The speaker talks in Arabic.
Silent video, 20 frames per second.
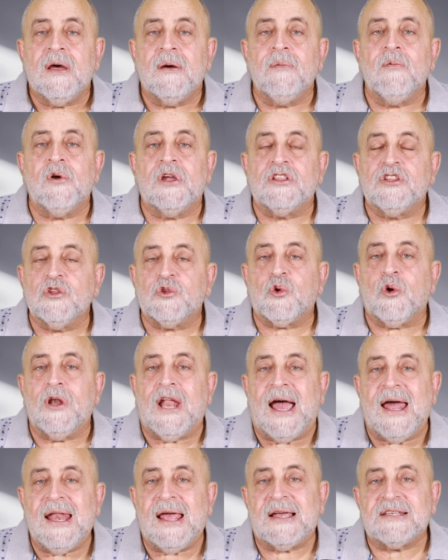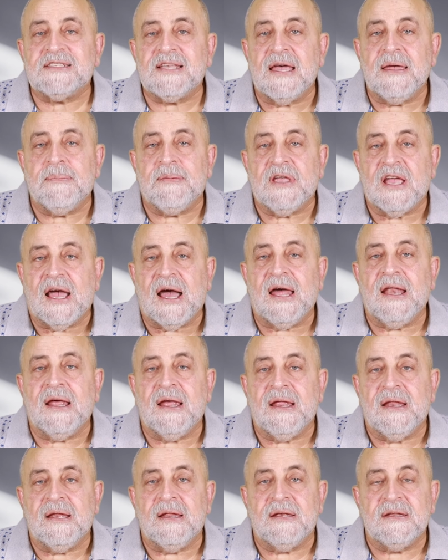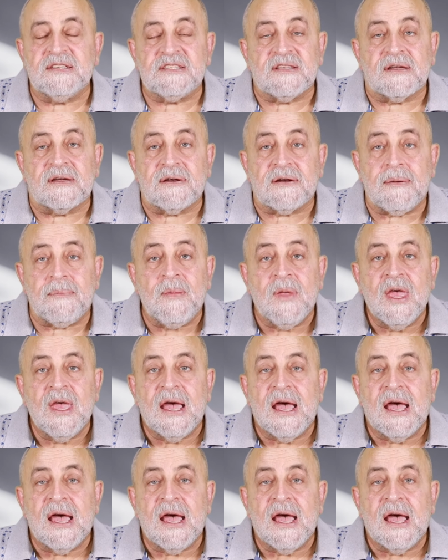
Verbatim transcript: ممكن تدخل على حسابي على الانستجرام